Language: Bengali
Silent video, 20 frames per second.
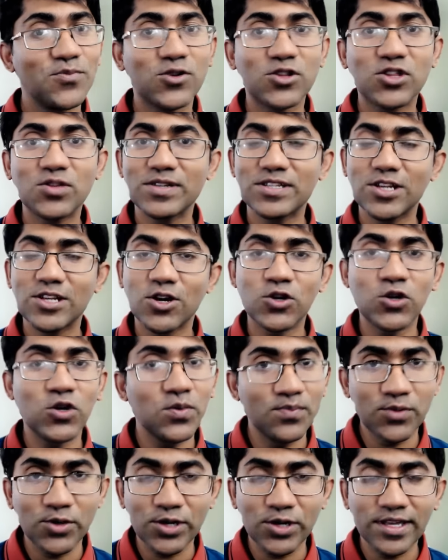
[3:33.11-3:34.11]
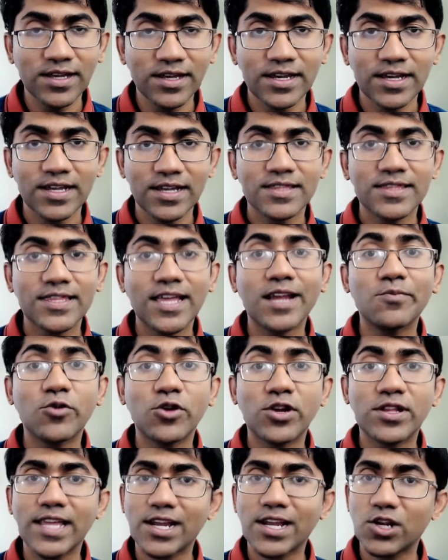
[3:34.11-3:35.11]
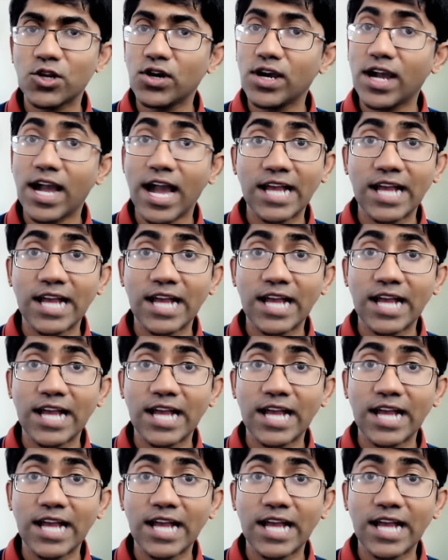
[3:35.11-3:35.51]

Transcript: প্রথমে ছিল নব্বই তারপরে থাকলো